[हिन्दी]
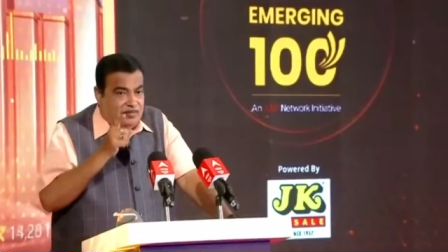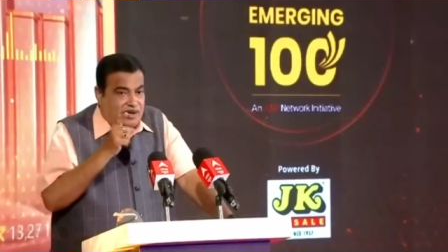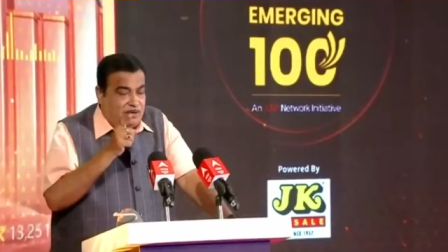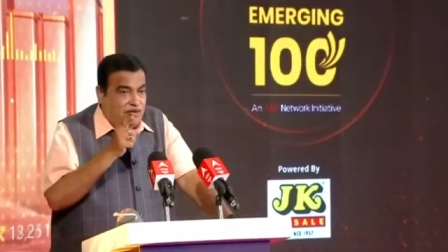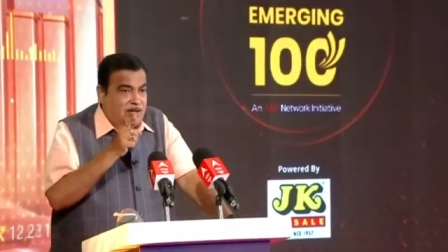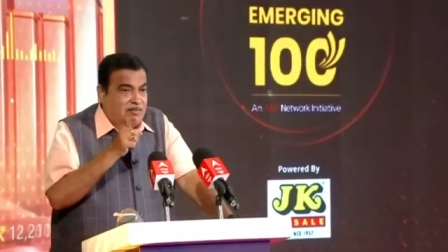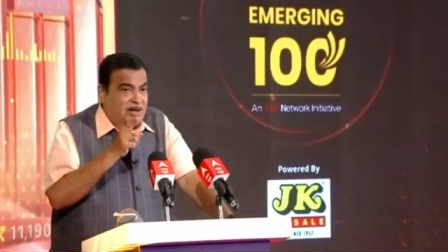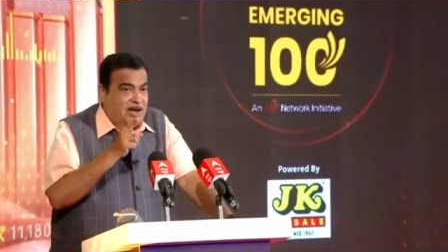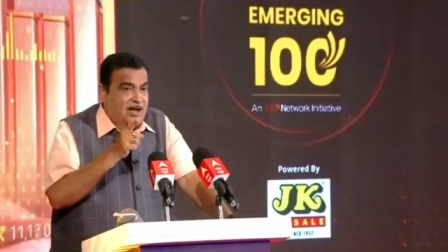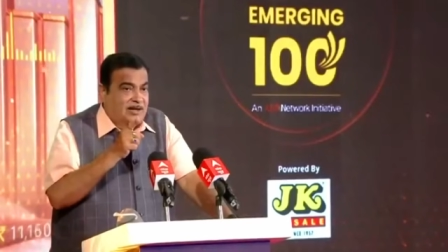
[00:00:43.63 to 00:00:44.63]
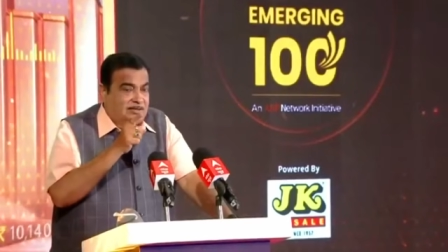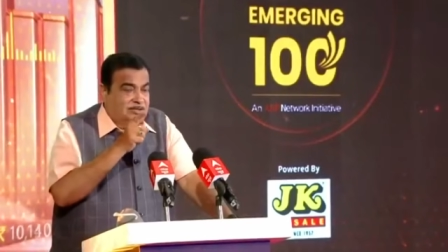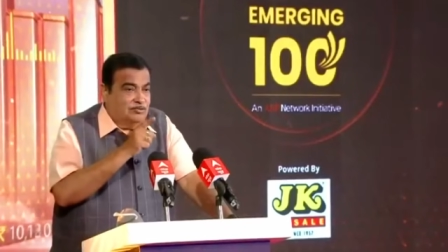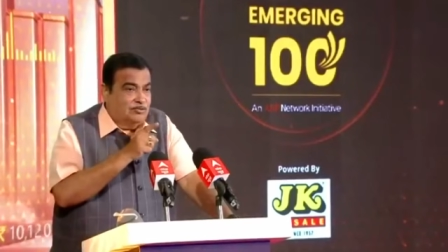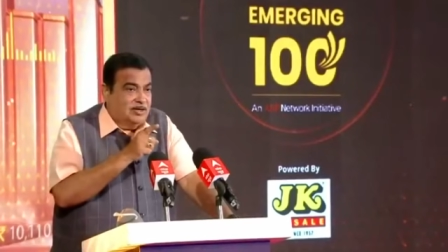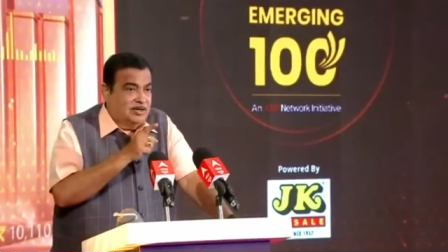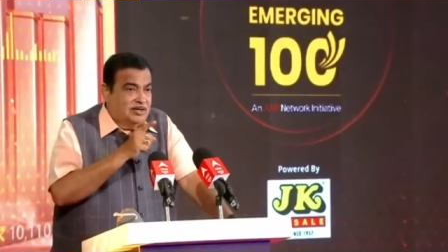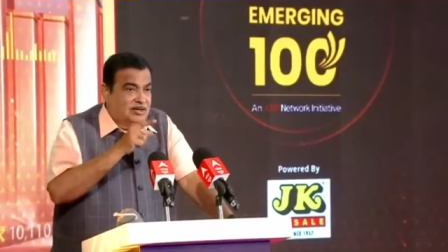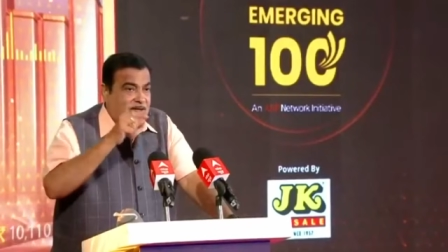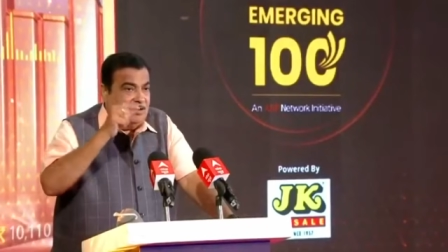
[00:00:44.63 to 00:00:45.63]
पेट्रोलियम कार स्कूटर
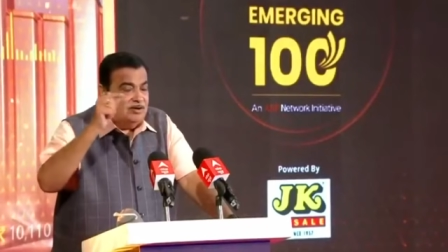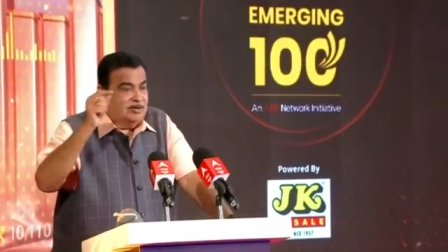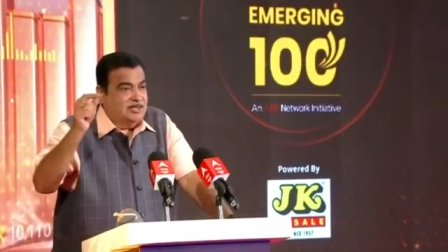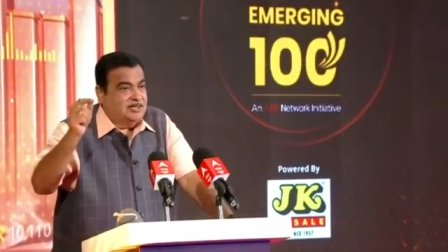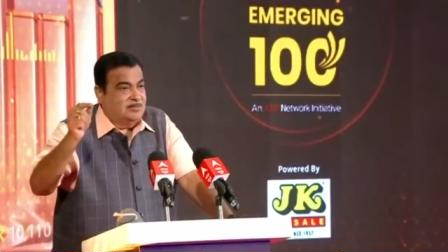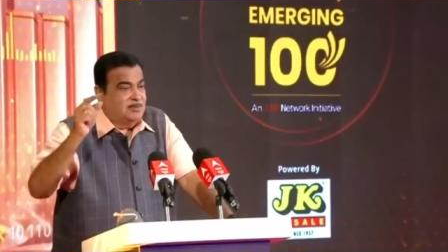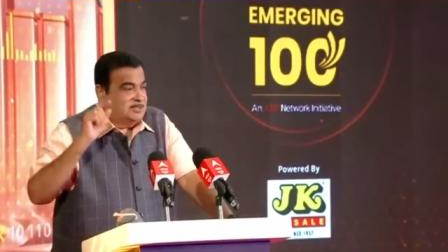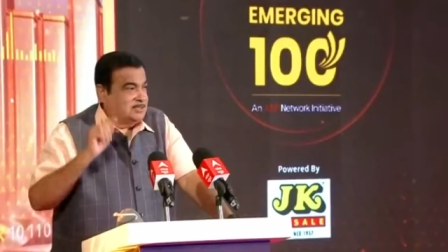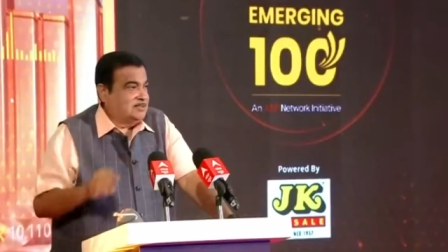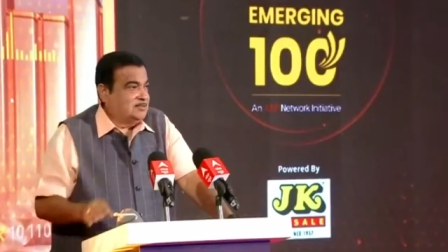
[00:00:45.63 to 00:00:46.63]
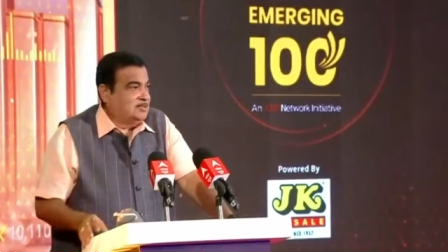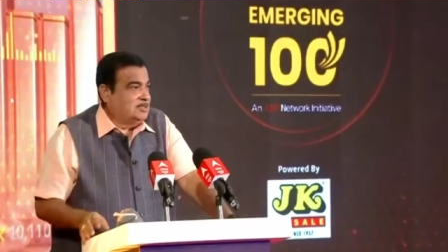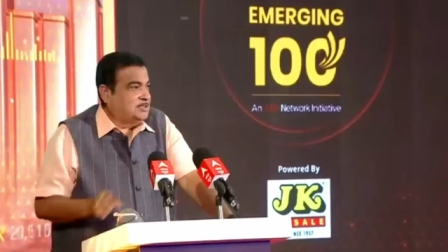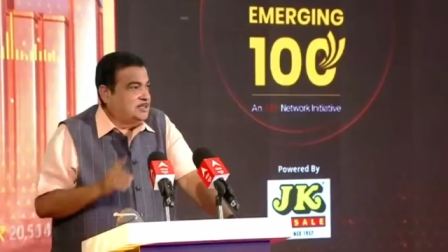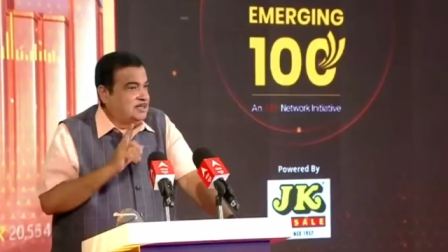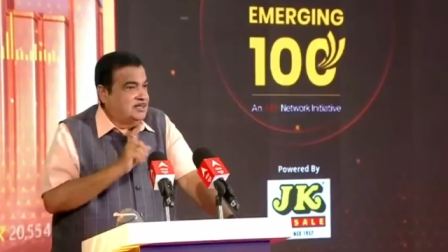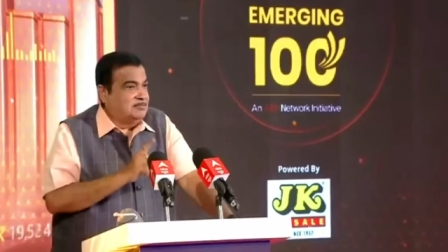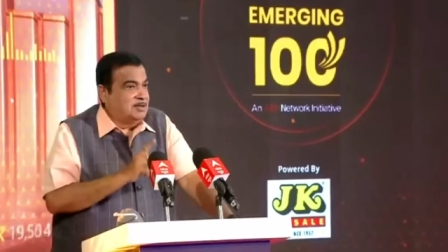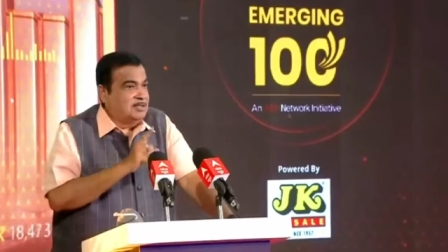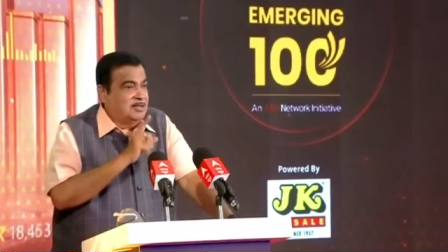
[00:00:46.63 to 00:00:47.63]
और डीजल बस इसकी
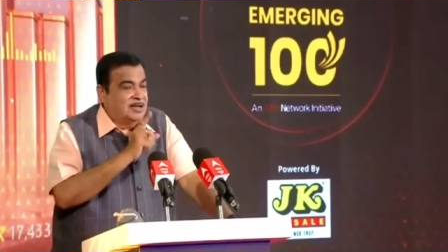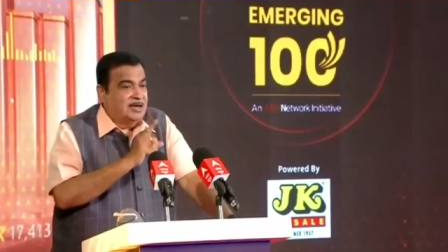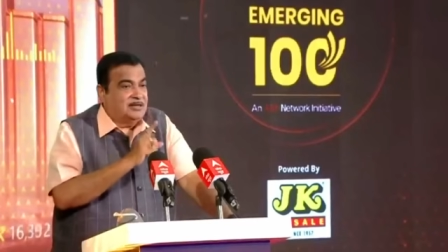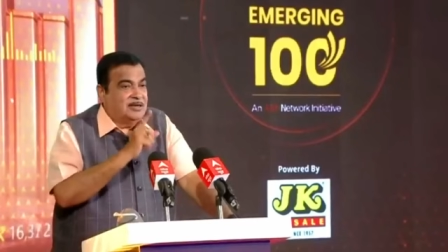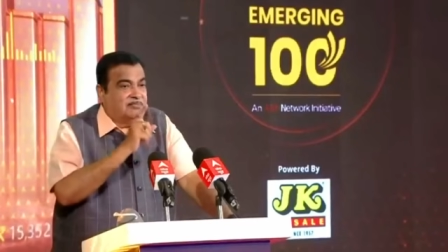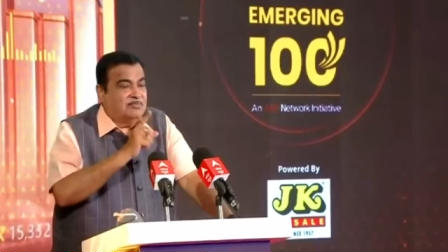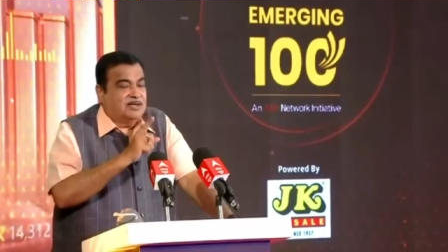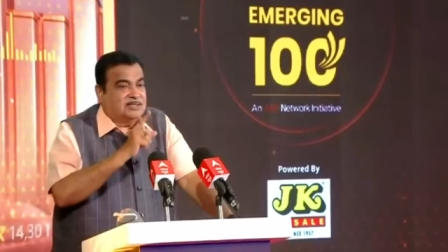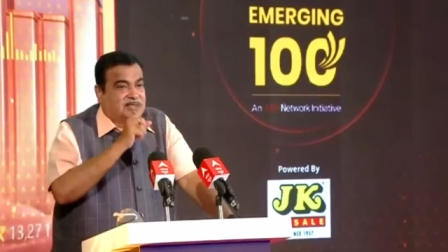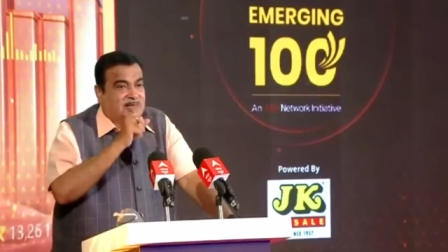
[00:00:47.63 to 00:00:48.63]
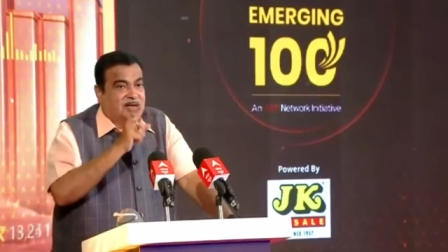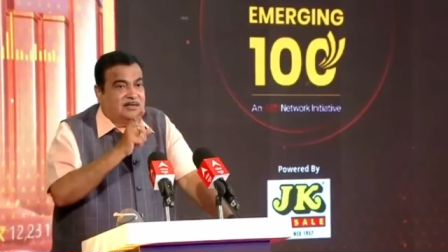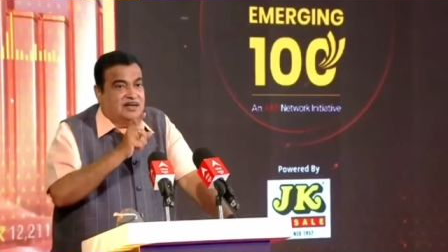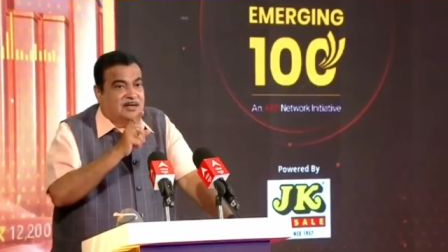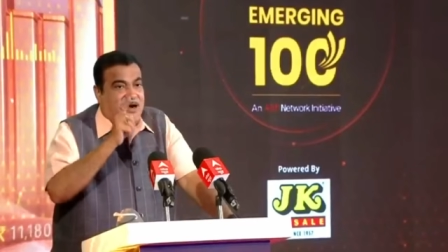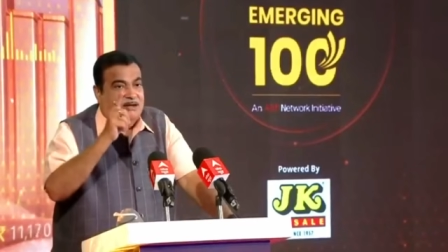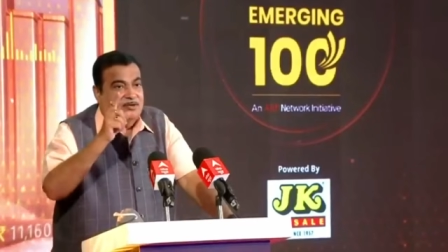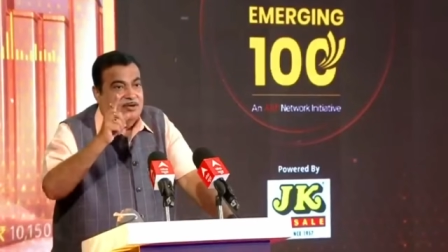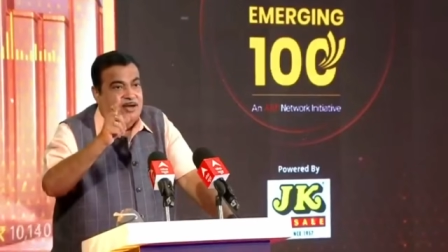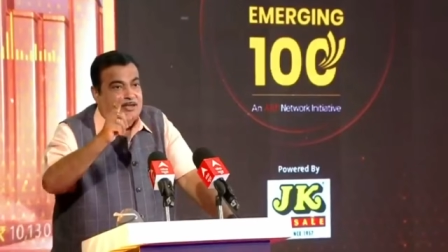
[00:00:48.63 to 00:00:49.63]
कीमत इलेक्ट्रिक बस इलेक्ट्रिक कार
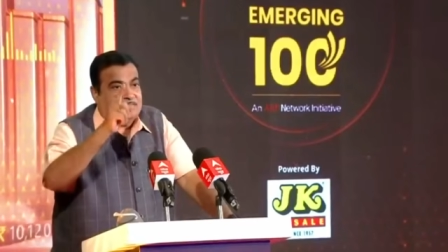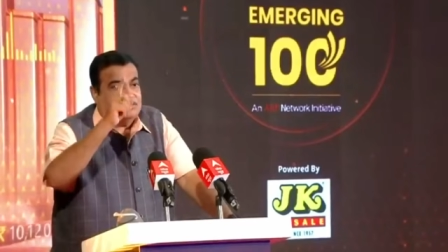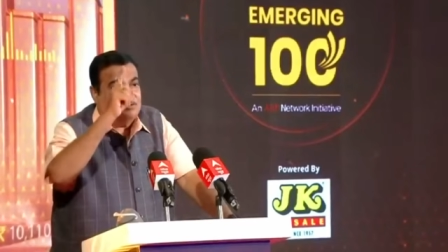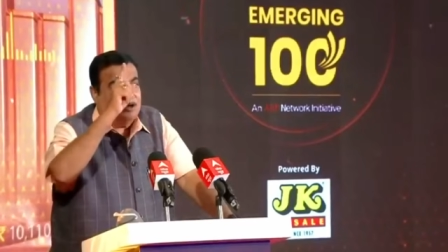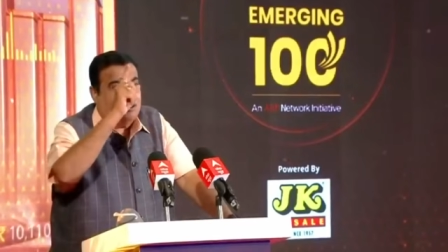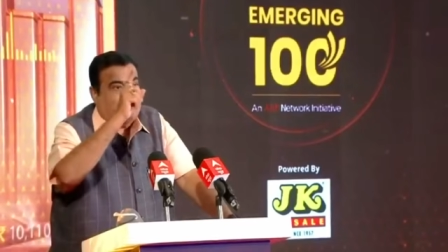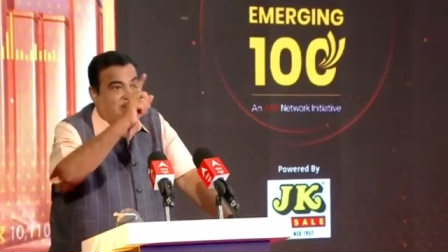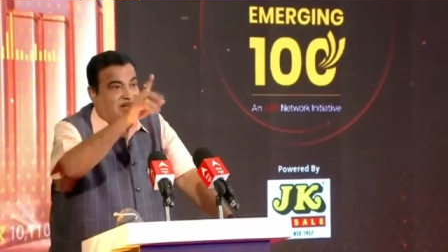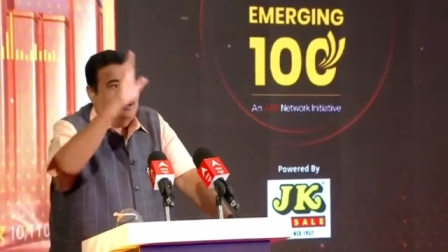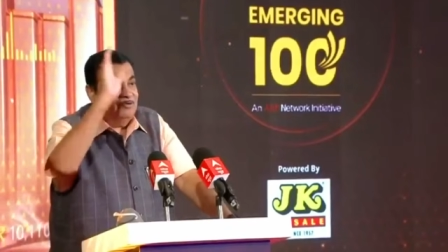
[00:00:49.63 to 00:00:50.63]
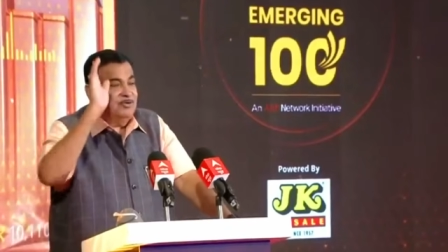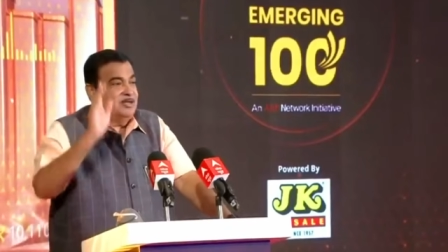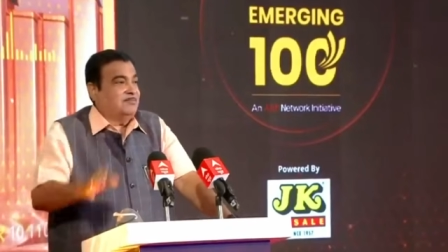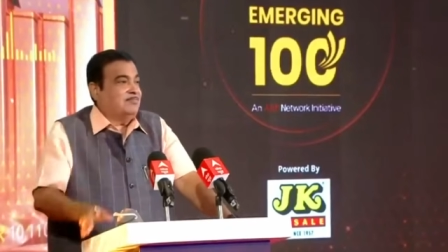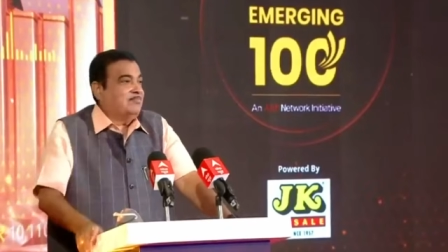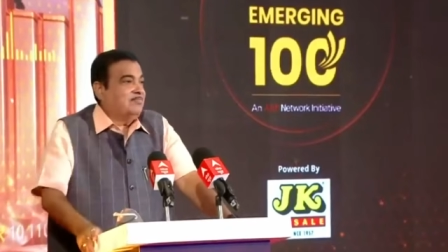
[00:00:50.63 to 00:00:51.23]
और इलेक्ट्रिक स्कूटर के बराबर होगी